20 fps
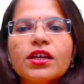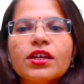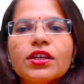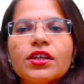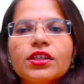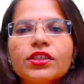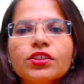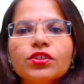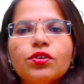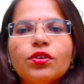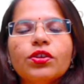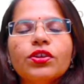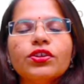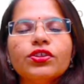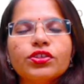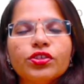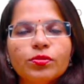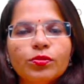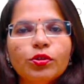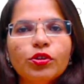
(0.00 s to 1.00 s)
रिस्क को
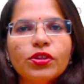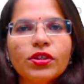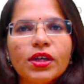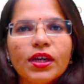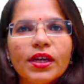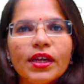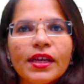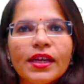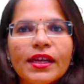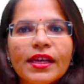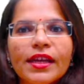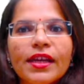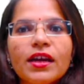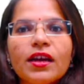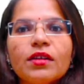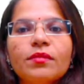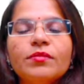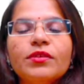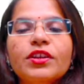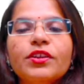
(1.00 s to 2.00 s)
डिस्ट्रीब्यूट करने के लिए
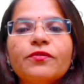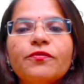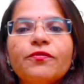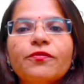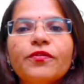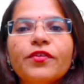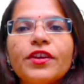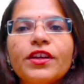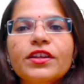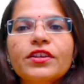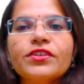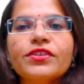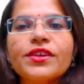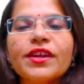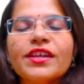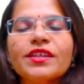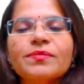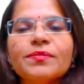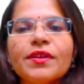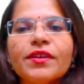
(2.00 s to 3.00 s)
हम डिफरेंट
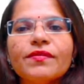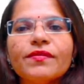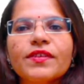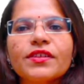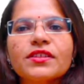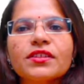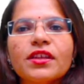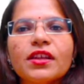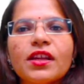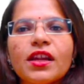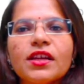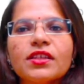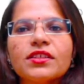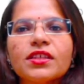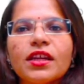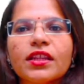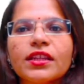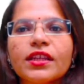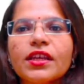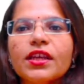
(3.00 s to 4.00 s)
शेयर्स में इन्वेस्ट करना
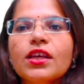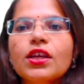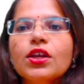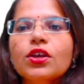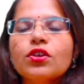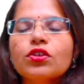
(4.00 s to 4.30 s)
चाहते हैं